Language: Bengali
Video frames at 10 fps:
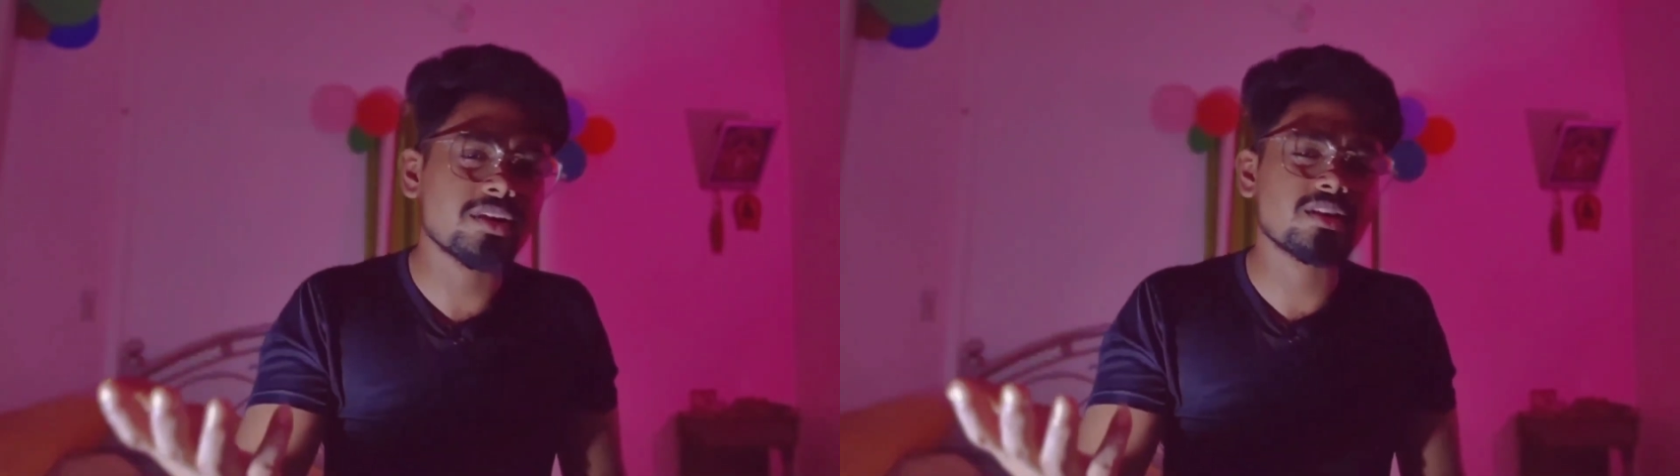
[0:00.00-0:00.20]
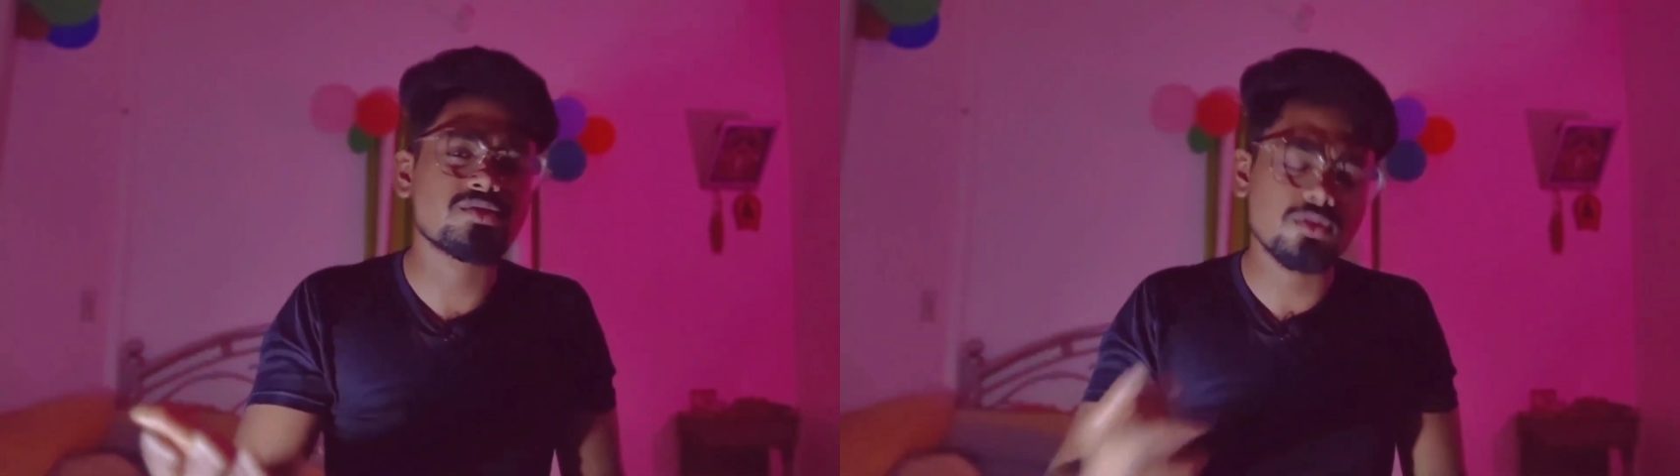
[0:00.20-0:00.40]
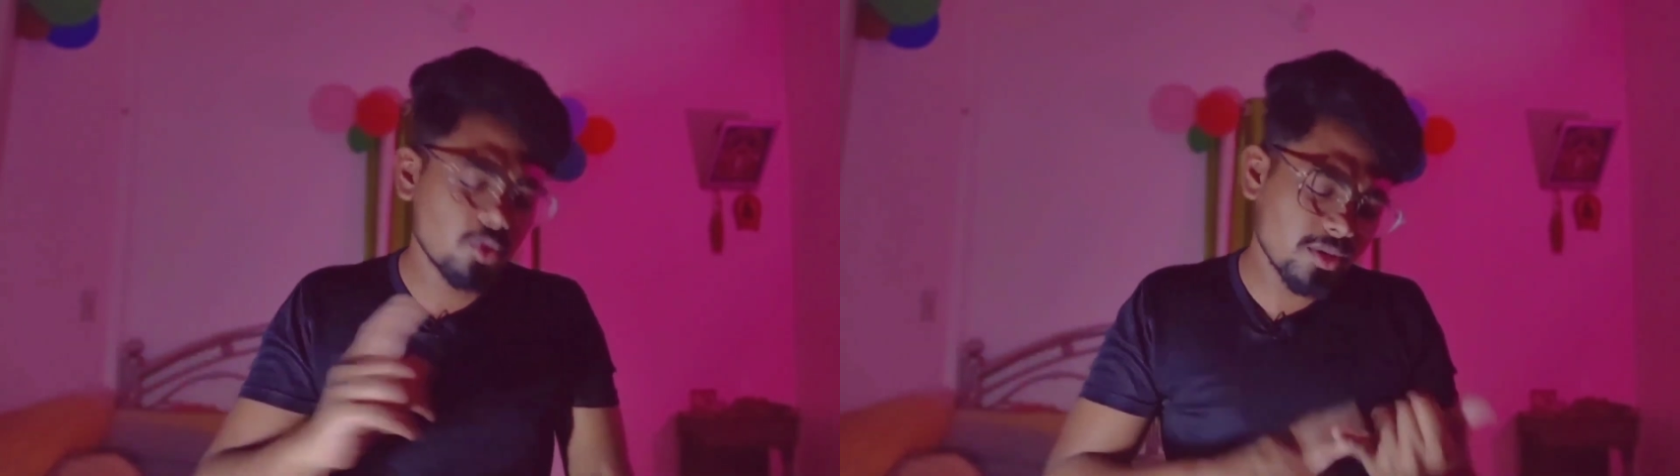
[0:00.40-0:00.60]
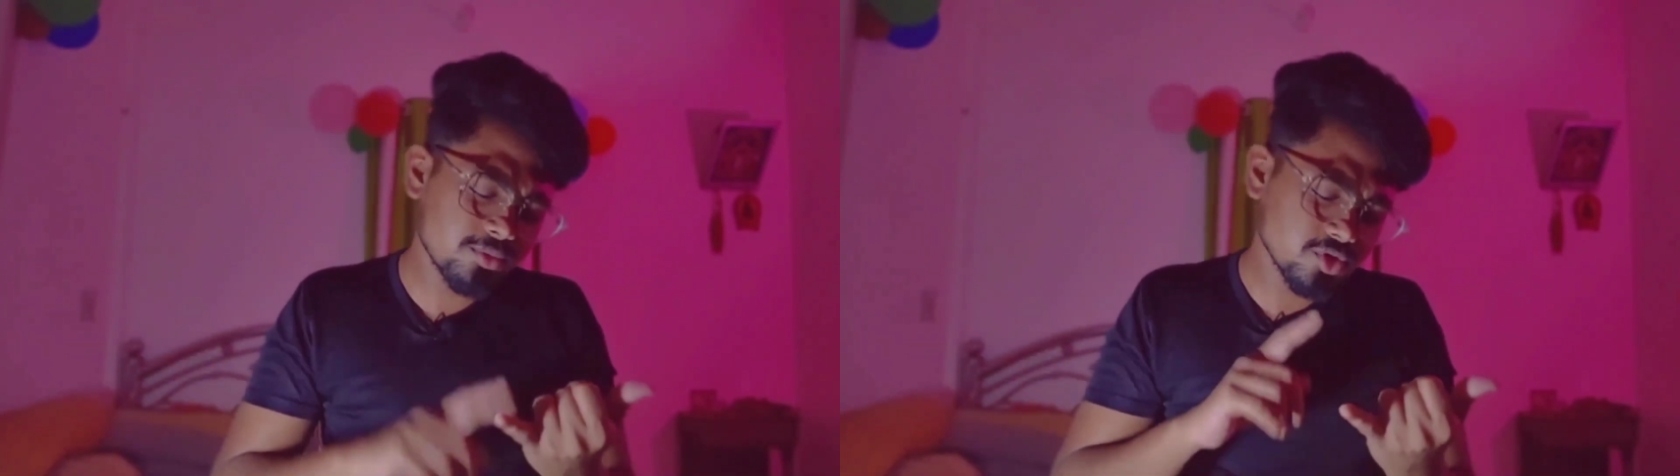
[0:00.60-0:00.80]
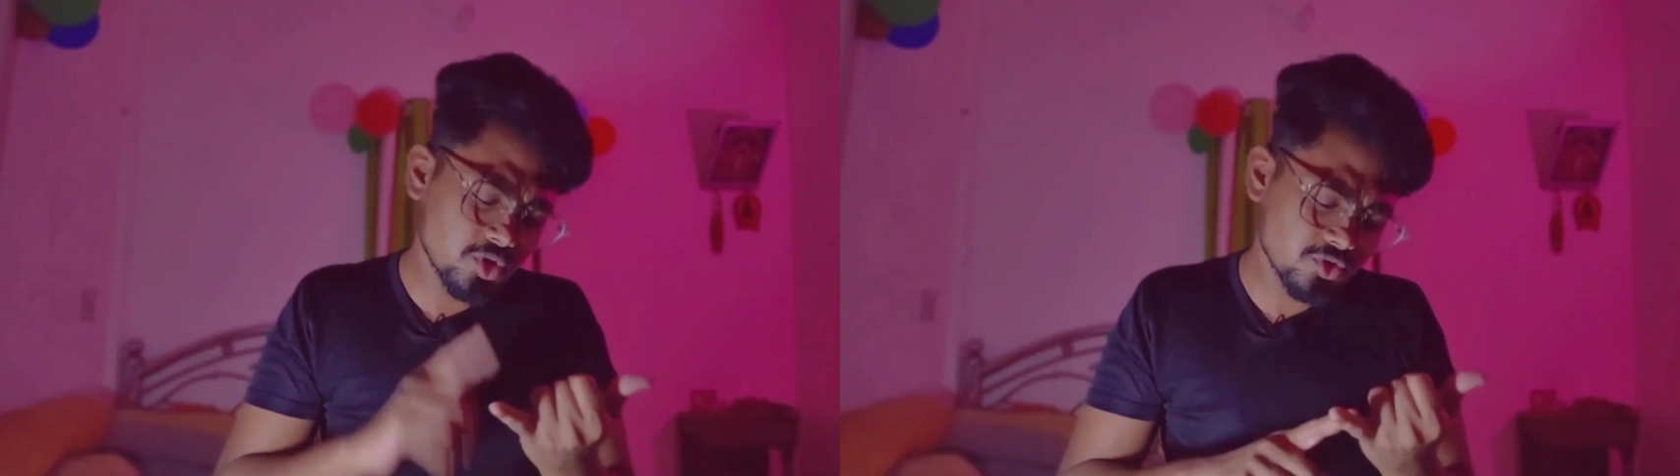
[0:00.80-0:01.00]
পরে দেখছো লক্ষ্মী
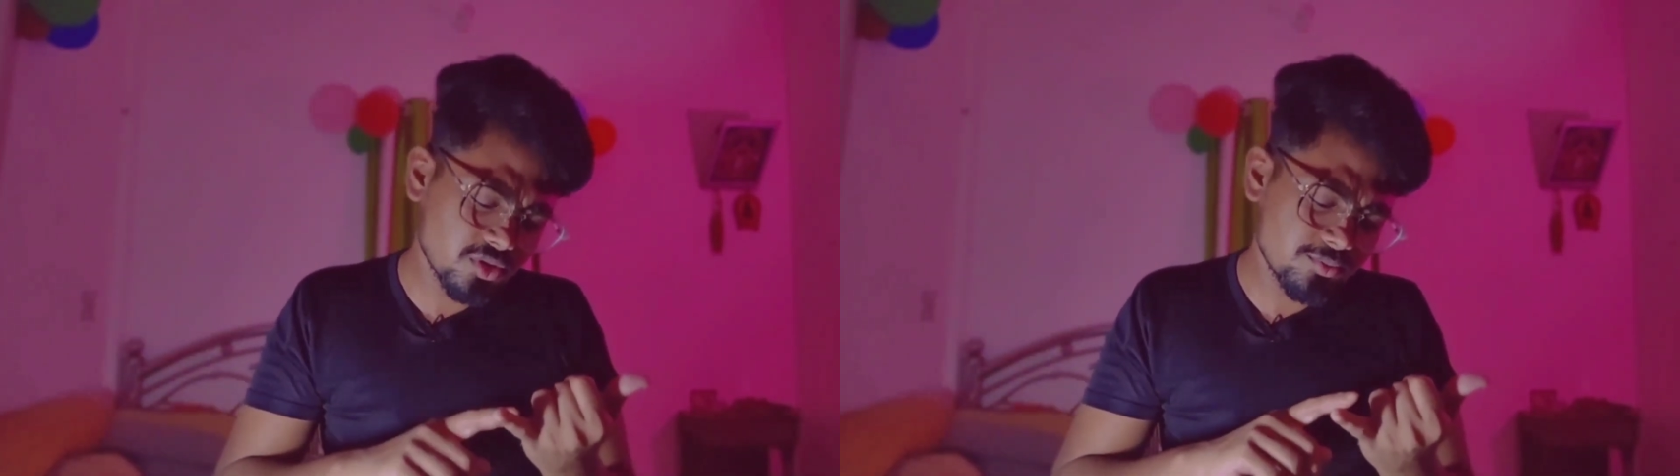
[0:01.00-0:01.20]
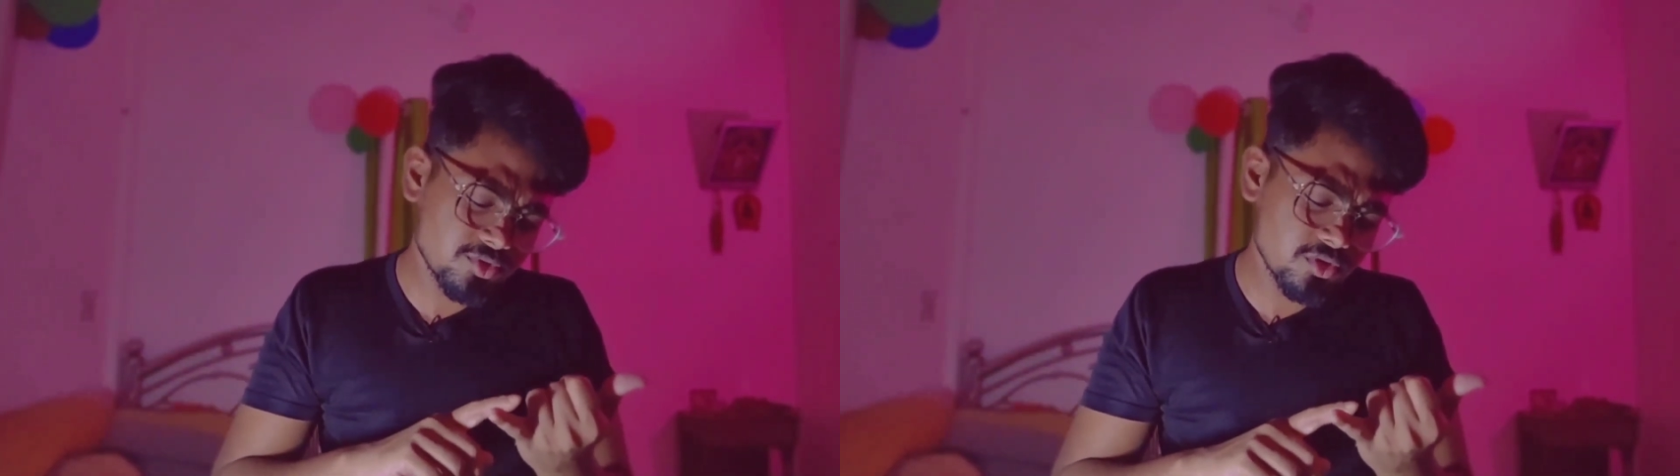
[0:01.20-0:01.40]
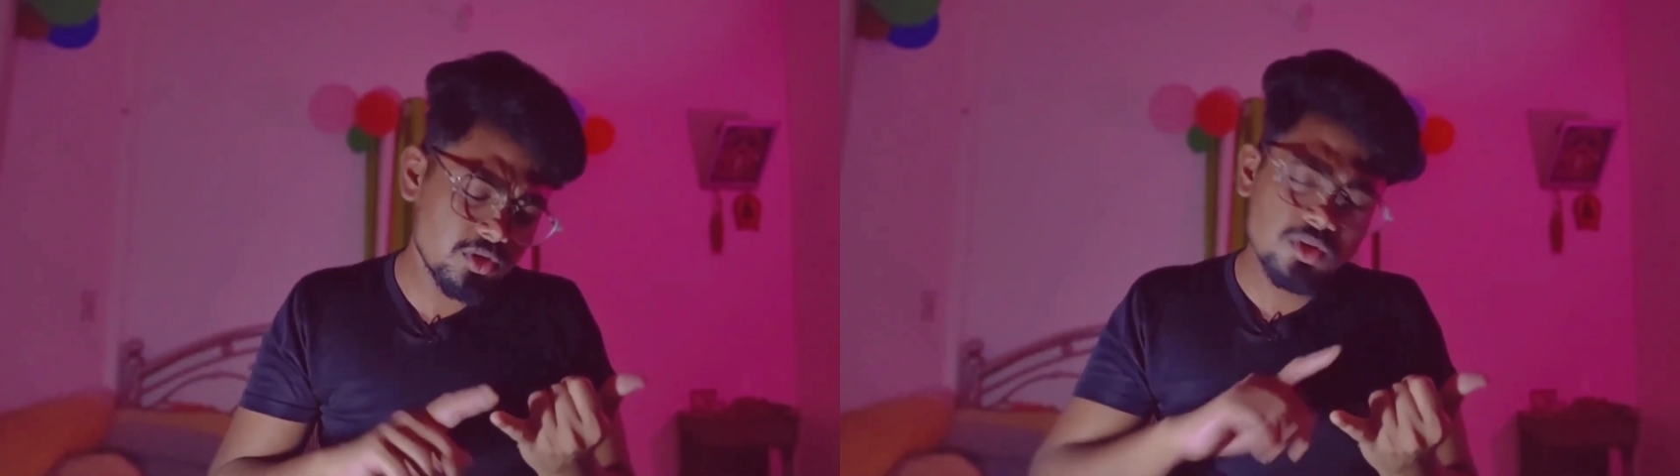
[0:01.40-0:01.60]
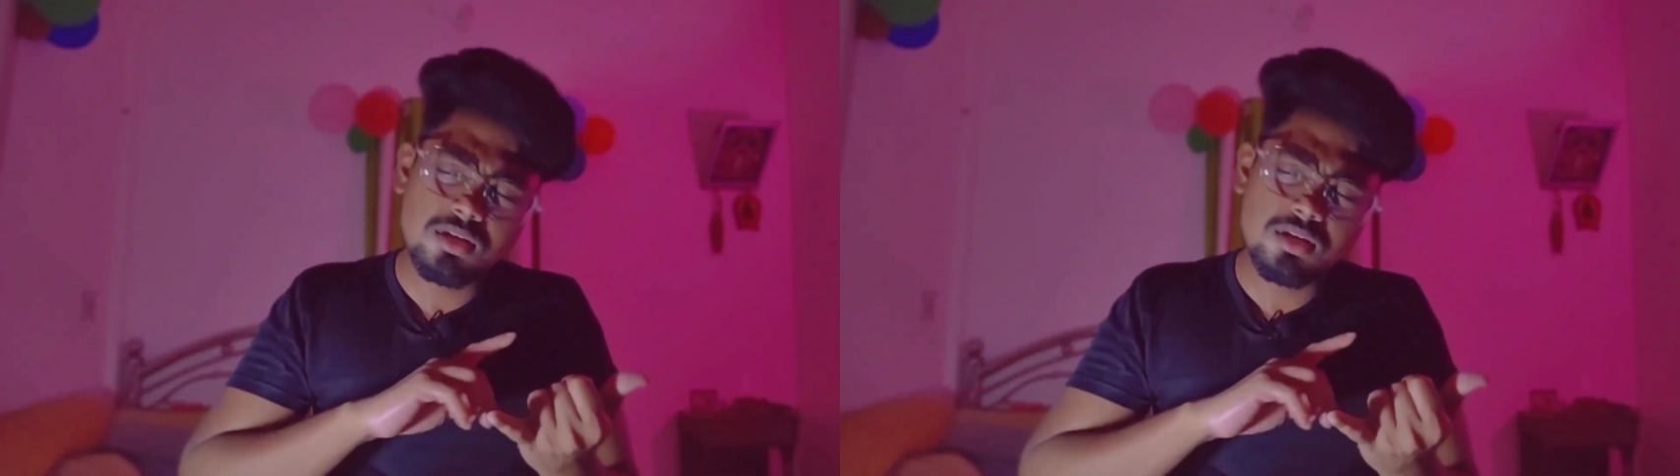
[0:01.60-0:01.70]
পুজো সরস্বতী পুজো